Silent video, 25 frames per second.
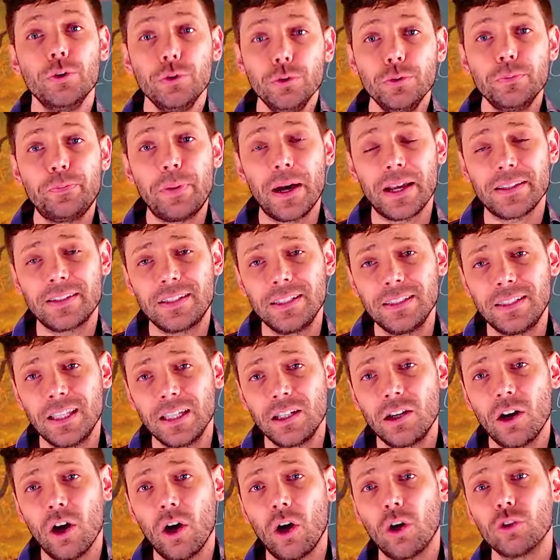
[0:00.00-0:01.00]
une partie des
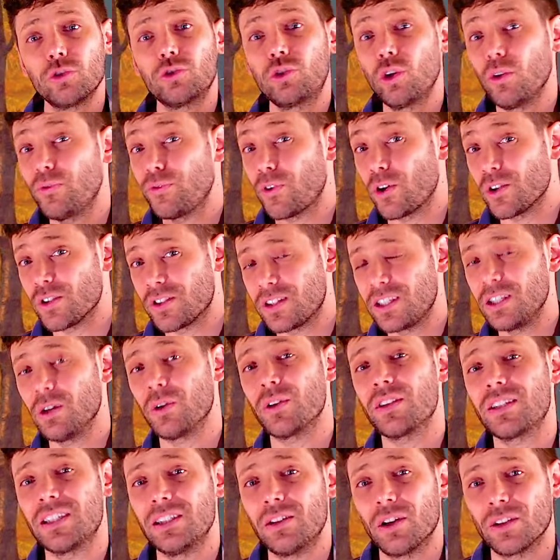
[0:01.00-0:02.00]
grands de Francie
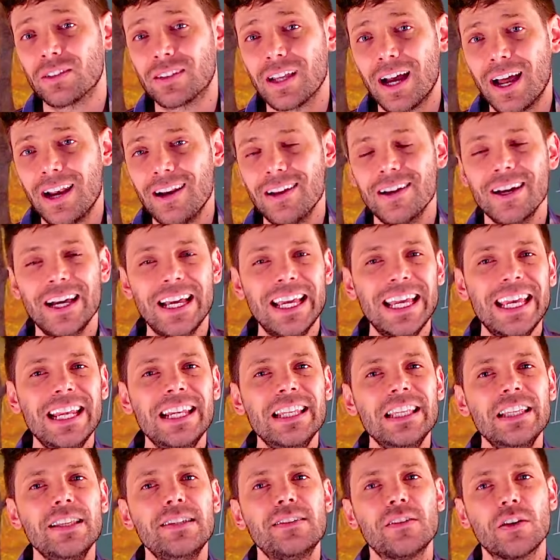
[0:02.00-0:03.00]
occidentale
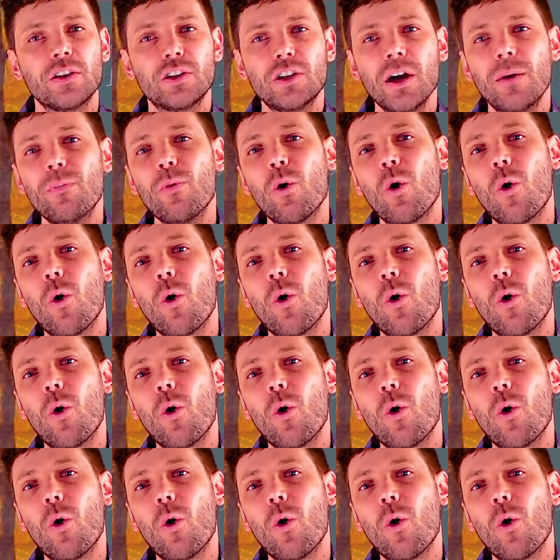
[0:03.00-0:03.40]
élise comme